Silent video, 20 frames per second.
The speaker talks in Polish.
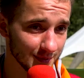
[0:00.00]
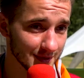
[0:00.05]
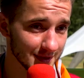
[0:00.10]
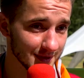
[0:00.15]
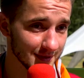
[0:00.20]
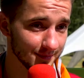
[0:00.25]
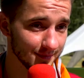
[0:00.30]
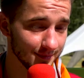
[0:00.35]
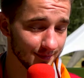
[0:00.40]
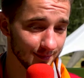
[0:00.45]

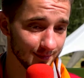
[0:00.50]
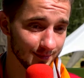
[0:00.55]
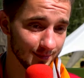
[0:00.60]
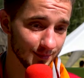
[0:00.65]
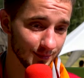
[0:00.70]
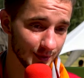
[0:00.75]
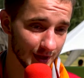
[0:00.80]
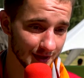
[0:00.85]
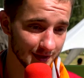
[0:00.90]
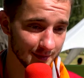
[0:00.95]
były,
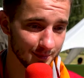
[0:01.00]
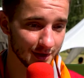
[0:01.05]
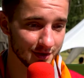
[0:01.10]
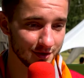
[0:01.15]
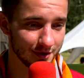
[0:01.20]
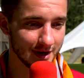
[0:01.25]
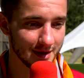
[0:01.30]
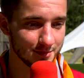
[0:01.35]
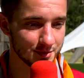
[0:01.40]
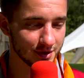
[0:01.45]
kiedy
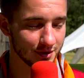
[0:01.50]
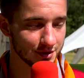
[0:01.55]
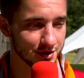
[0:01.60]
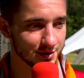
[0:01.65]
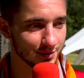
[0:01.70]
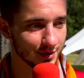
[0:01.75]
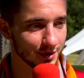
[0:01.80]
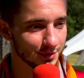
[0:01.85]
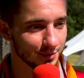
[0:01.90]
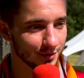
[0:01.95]
patrole
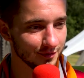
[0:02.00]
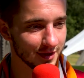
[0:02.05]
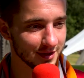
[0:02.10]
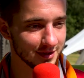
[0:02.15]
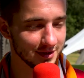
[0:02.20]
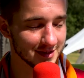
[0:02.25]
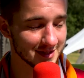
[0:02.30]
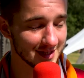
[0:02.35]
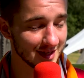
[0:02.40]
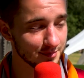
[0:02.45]
przechodziły
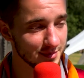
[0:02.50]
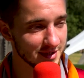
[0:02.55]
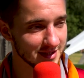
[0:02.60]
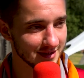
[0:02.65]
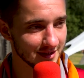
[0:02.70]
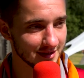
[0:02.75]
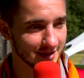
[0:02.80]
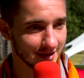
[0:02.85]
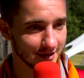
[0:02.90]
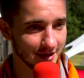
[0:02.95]
odpowiedni zapis, no
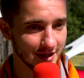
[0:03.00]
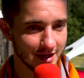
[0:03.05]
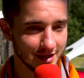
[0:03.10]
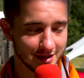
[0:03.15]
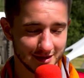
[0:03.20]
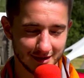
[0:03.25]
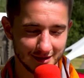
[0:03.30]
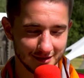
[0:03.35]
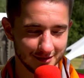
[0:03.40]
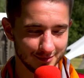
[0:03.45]
tra-
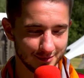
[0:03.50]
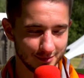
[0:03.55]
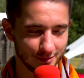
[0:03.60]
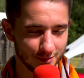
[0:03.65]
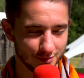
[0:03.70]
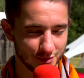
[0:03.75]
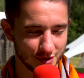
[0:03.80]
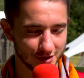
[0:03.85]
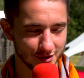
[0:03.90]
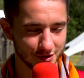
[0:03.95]
y,
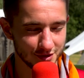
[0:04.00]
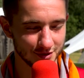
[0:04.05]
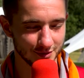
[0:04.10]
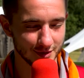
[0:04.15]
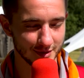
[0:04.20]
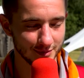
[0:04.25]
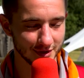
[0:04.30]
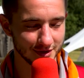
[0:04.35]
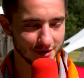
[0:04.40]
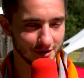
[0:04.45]

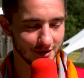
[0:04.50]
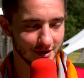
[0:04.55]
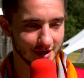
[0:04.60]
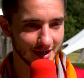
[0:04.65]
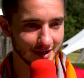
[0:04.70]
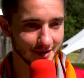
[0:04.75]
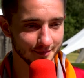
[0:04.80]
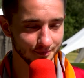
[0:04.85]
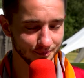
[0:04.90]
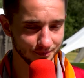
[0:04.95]
przechodziły
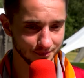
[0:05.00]
patrole